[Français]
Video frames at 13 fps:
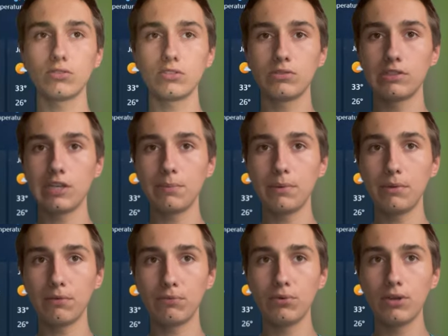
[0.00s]
si vous n'avez pas
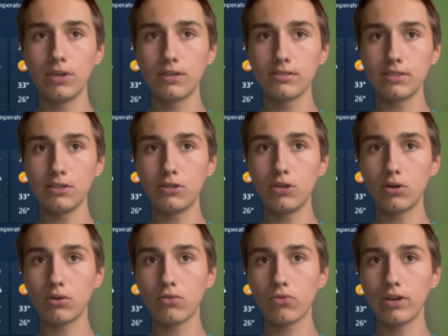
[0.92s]
bien vu, c'est
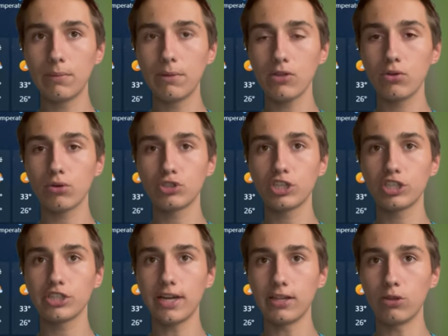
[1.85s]
dans la barre de
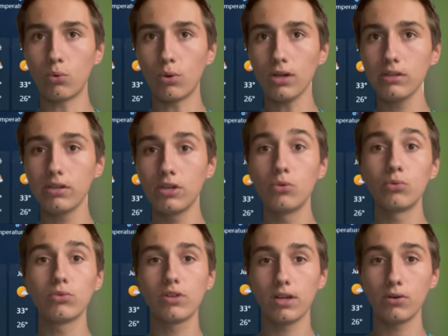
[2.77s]
recherche à droite,
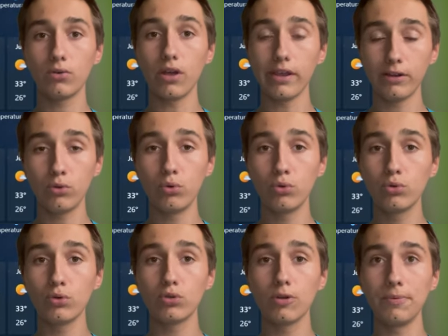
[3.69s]
donc là avec le
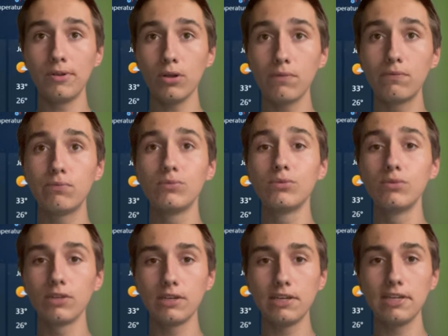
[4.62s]
logo copilote, vous
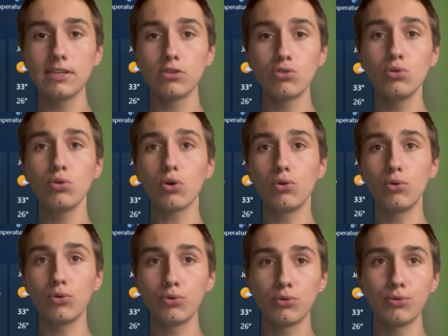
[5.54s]
cliquez sur logo